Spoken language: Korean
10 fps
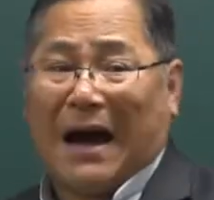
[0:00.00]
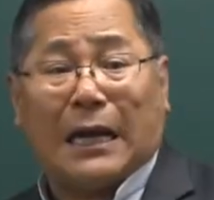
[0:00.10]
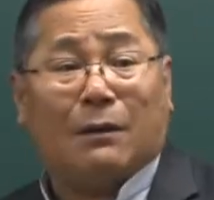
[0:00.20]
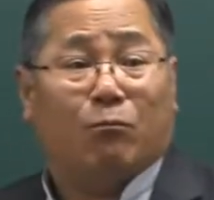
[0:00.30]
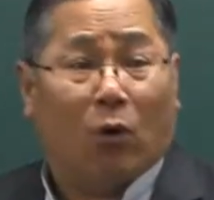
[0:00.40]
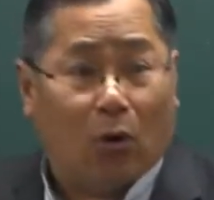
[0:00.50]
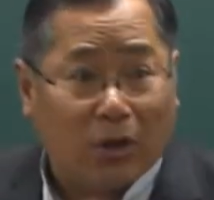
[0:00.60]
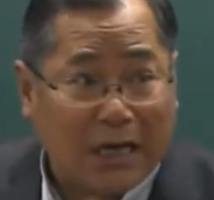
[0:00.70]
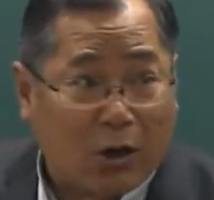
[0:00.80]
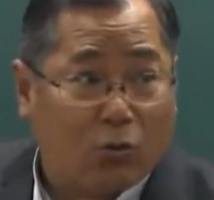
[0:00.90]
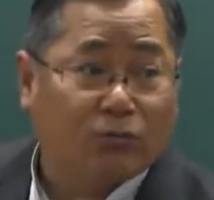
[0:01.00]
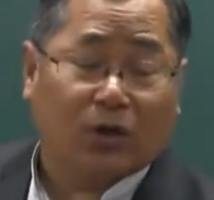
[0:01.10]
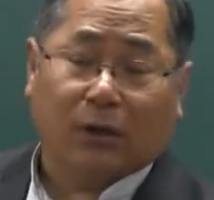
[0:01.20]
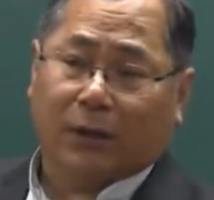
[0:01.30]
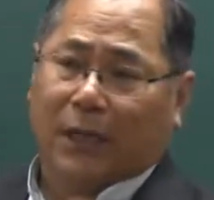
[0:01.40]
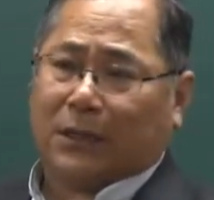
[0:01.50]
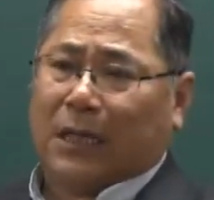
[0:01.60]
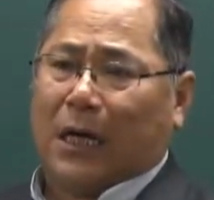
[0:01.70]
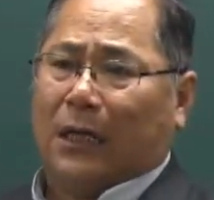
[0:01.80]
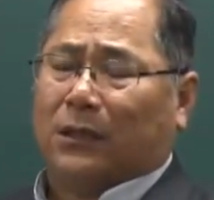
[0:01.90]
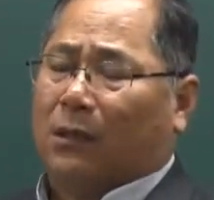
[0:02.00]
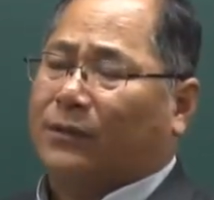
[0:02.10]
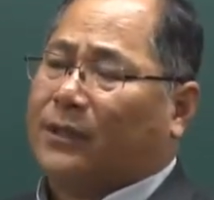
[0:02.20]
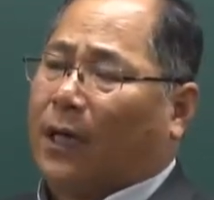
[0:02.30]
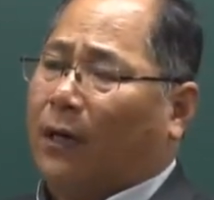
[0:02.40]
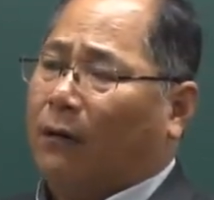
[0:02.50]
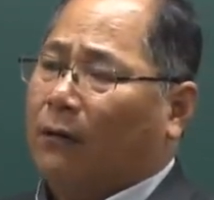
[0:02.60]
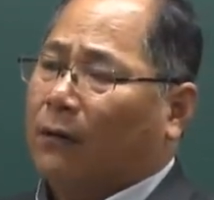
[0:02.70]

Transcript: 말이 뭐냐라고 물었는데 자, 들어보실까요?